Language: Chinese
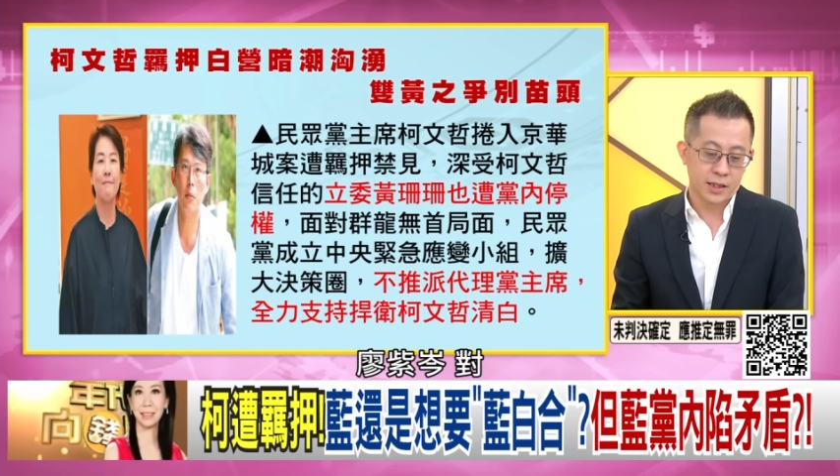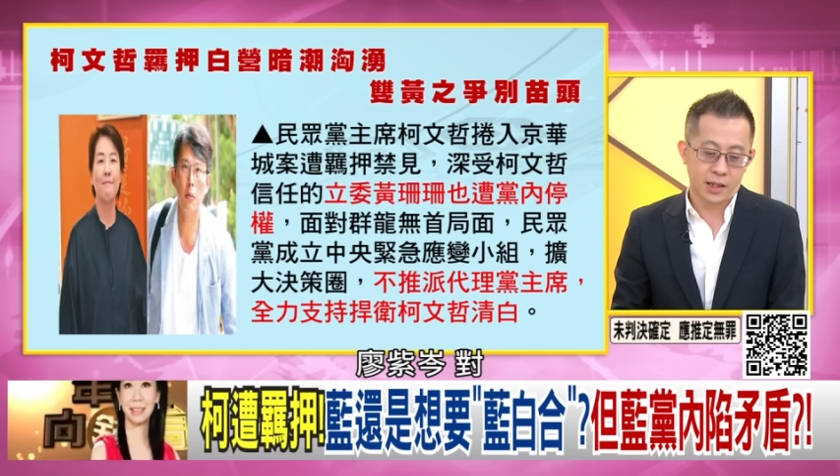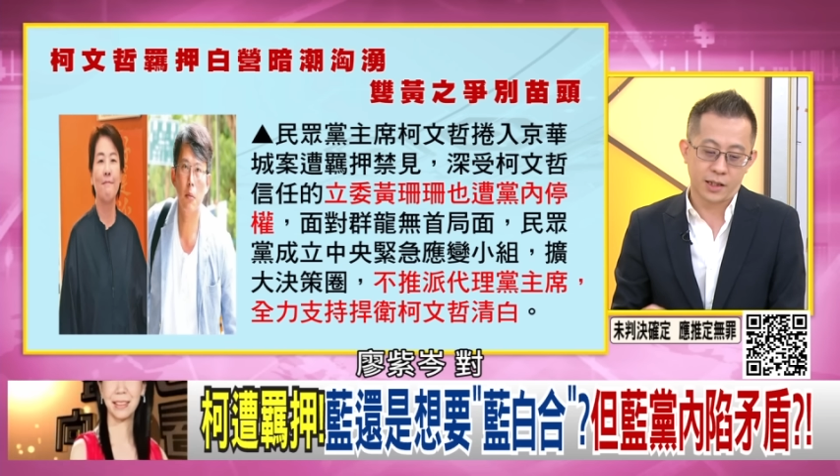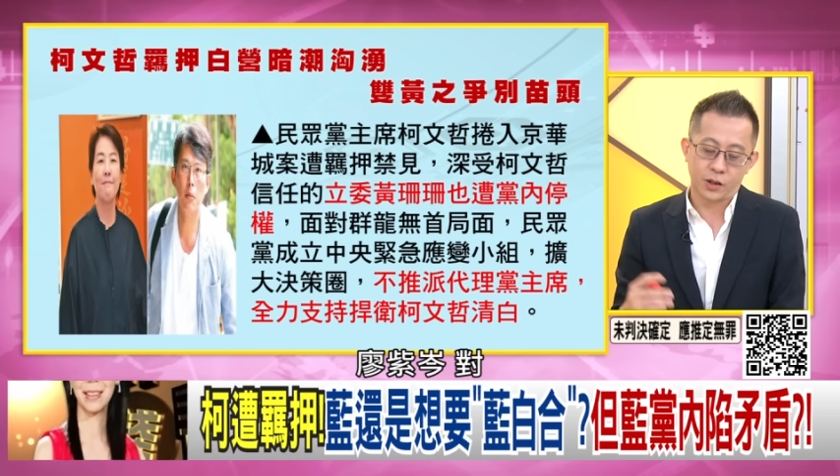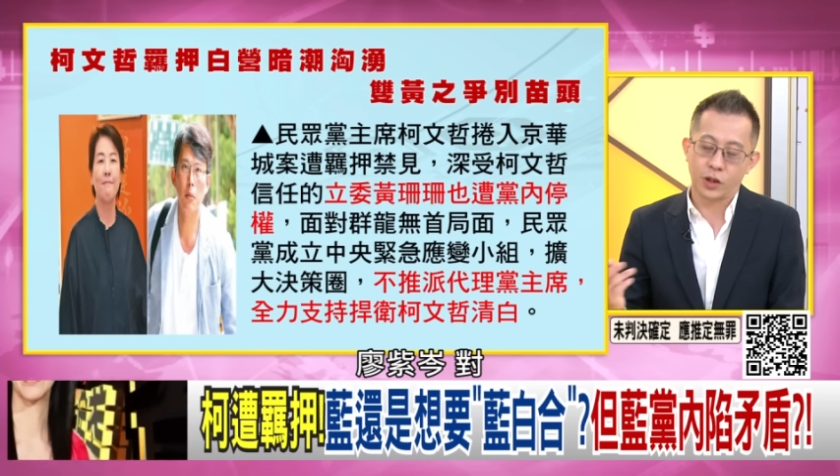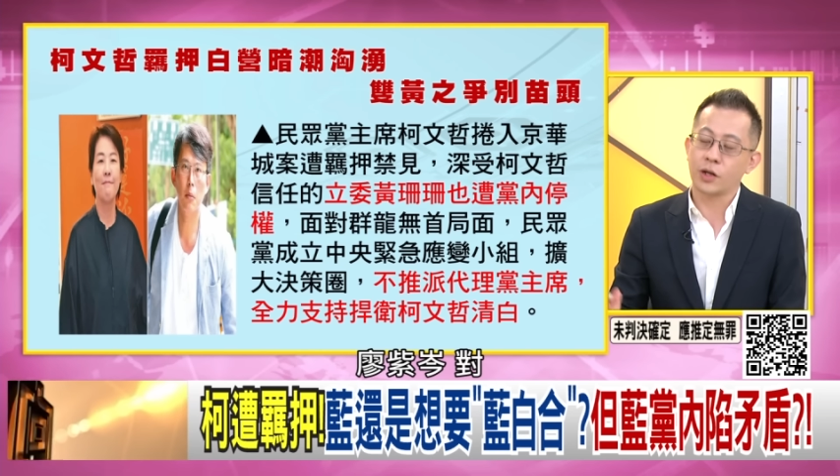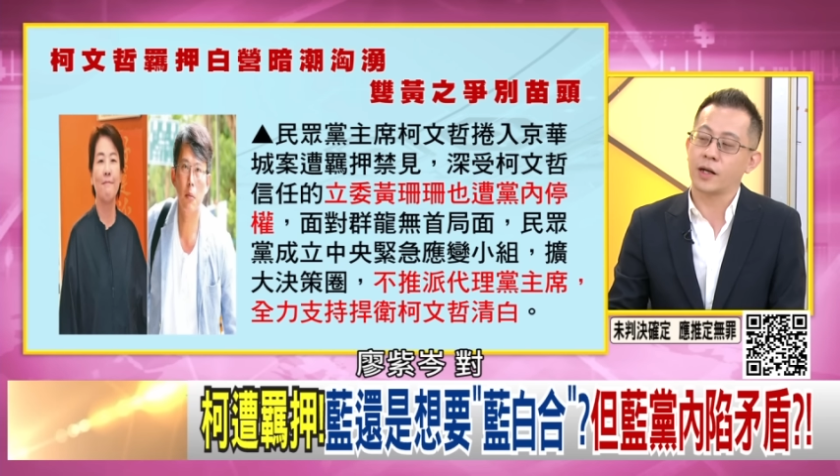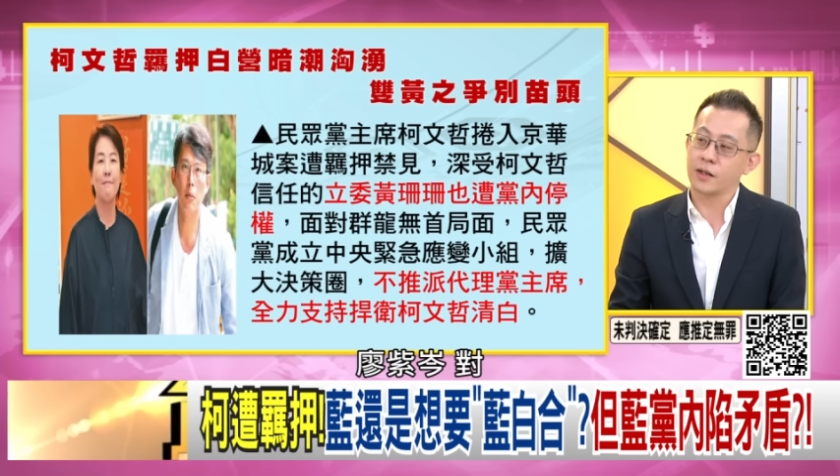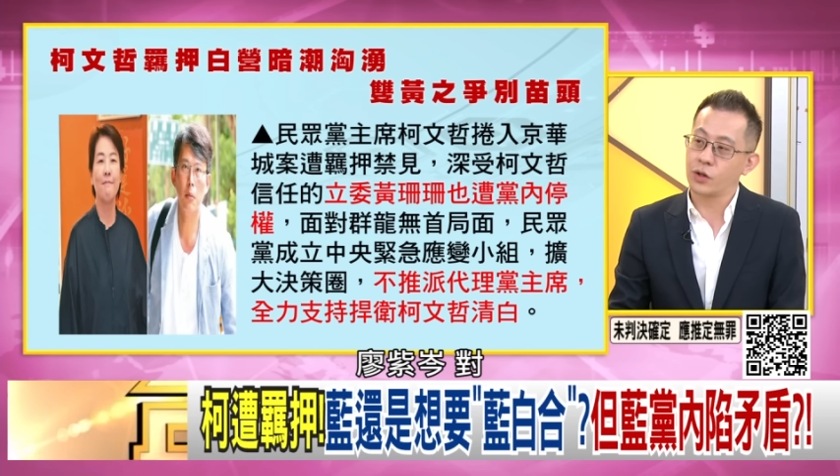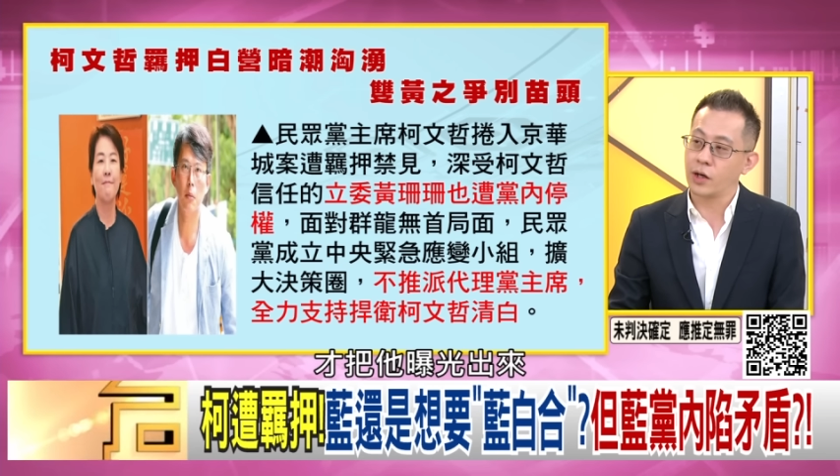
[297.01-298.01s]
这个对
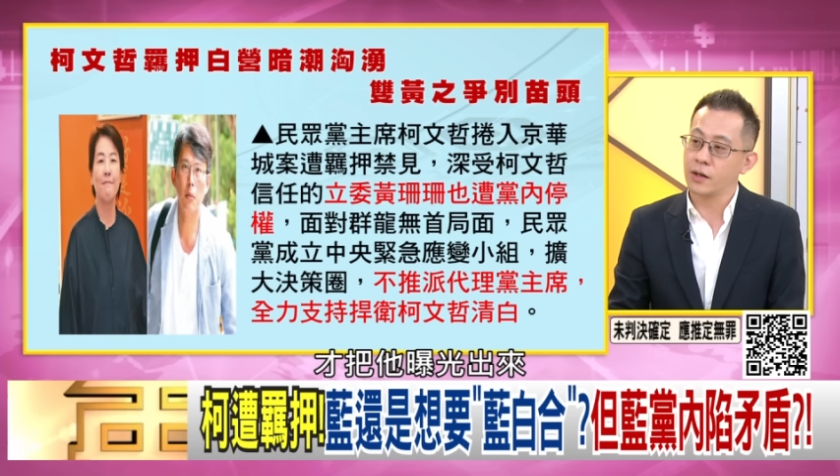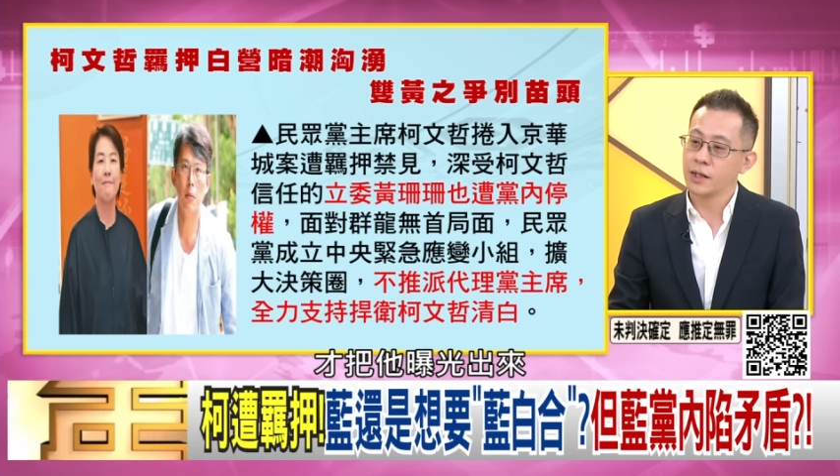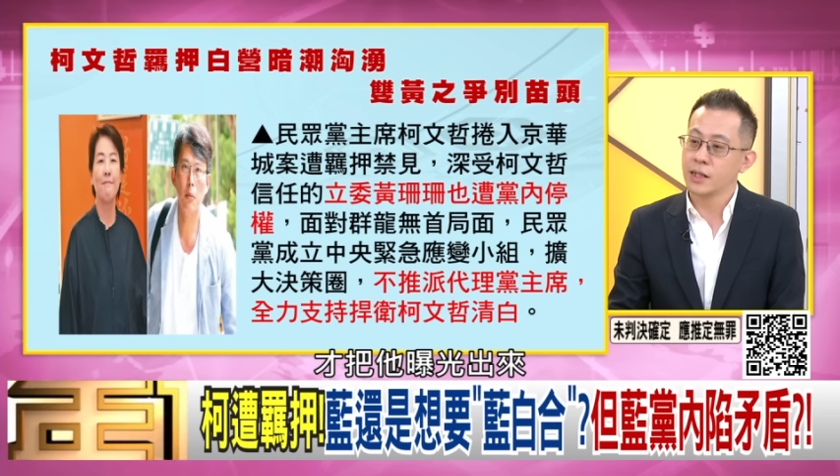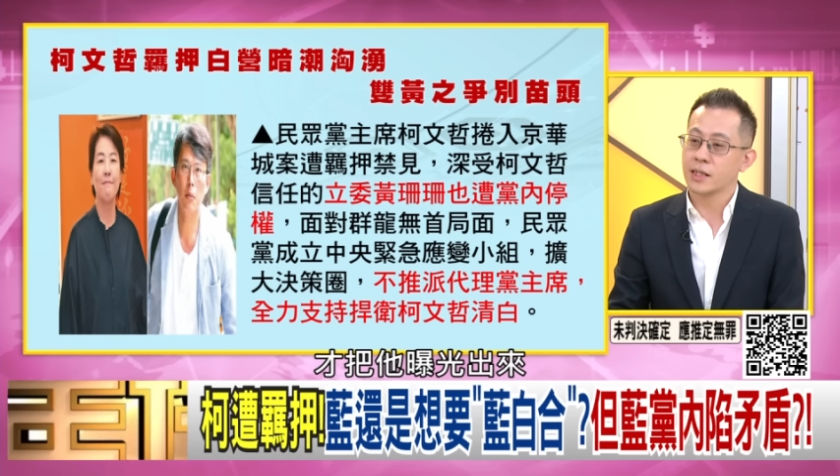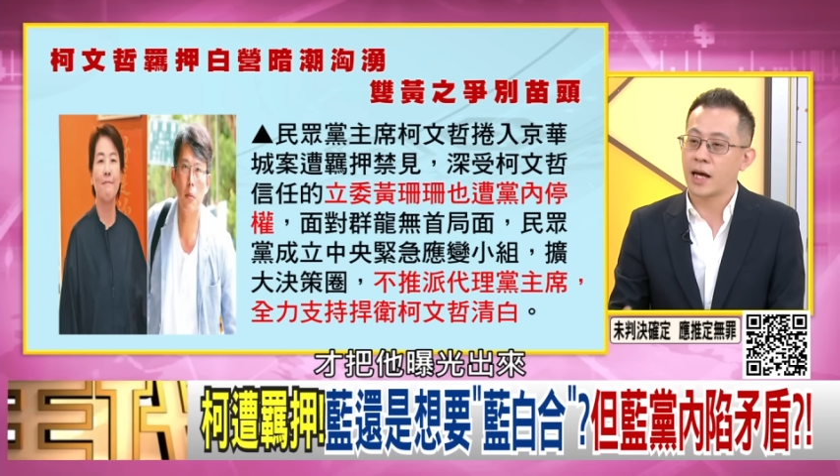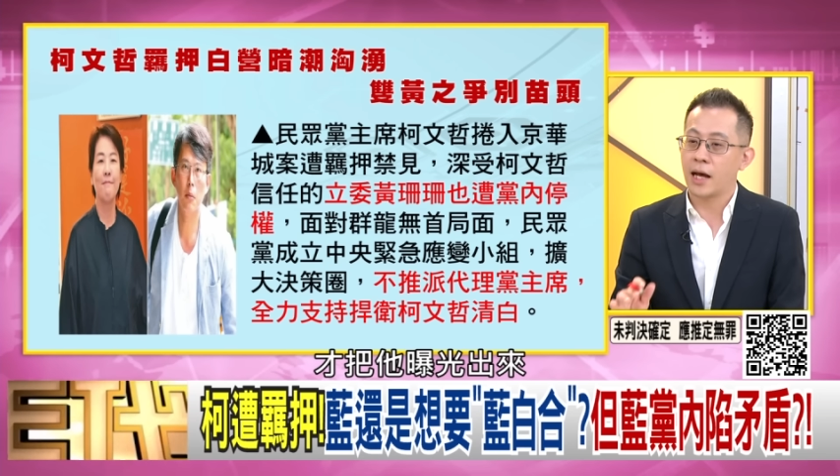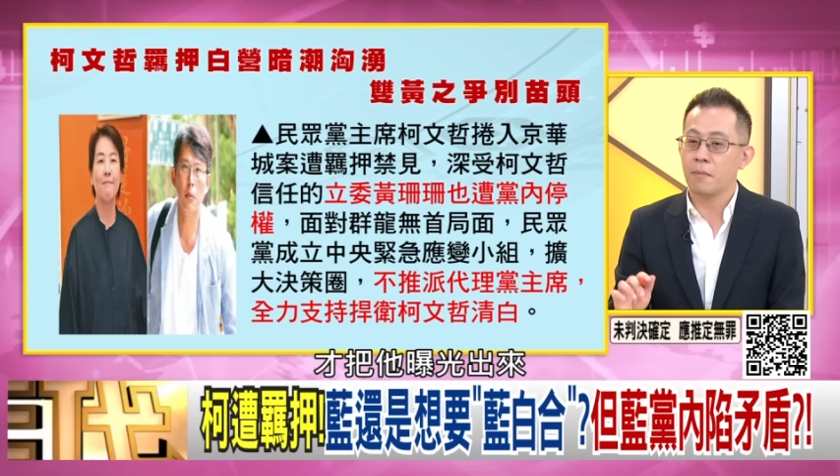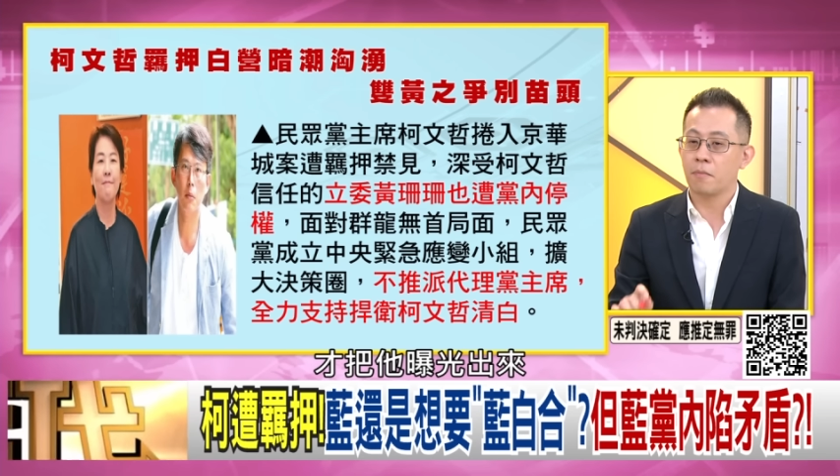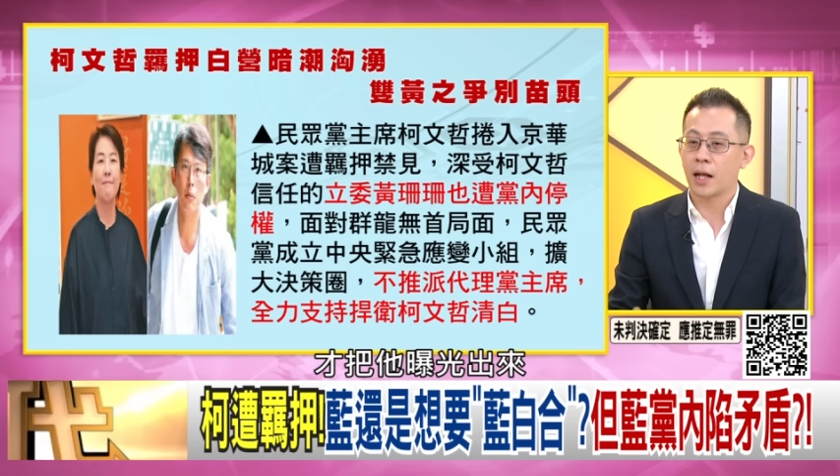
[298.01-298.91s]
对对，才把